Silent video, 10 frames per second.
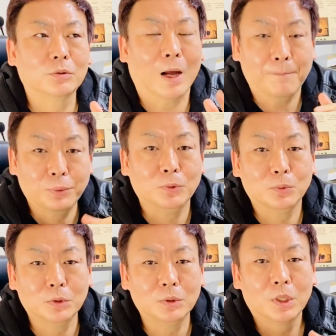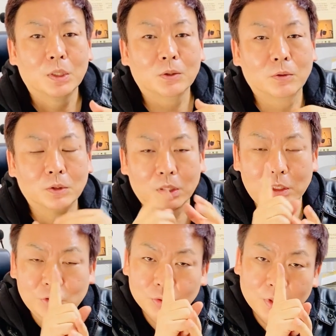그리고 앞으로는 저는 딱
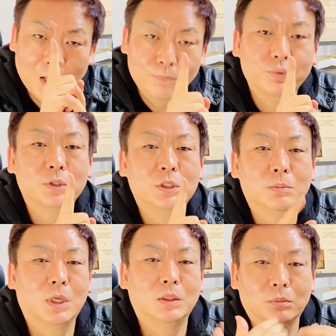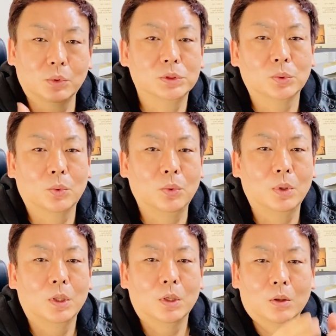일주일에 한 분씩만
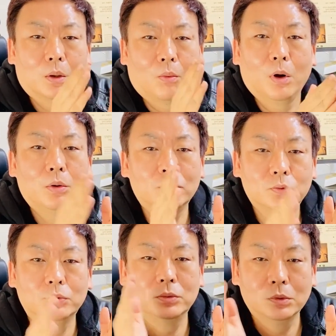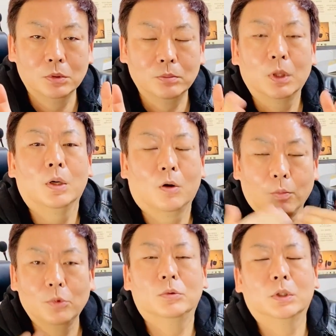모시고 월, 수, 금
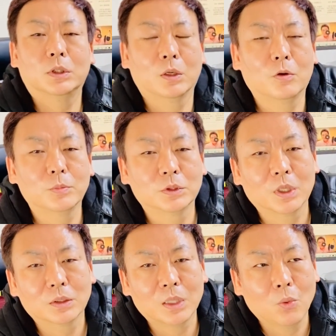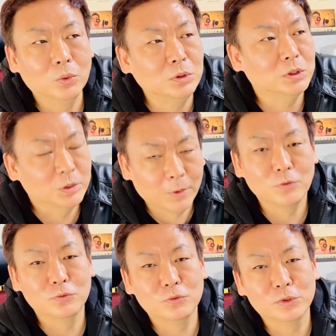업로드가 될 겁니다. 자, 오늘
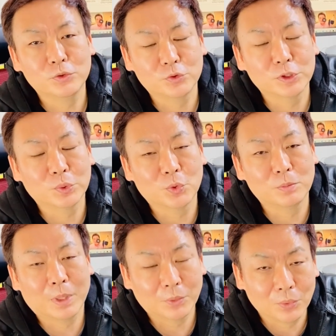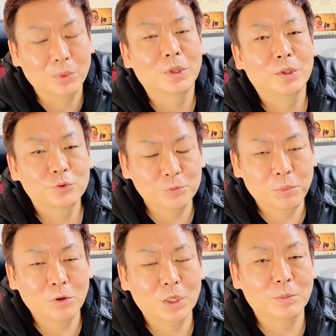이번 주의 주인공은 바로
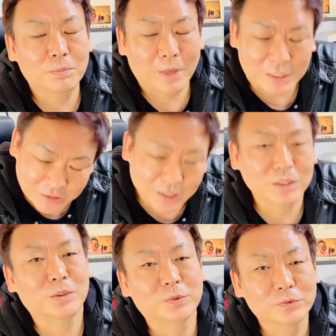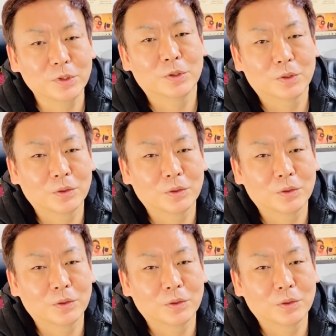슈퍼개미 배진환님이고요.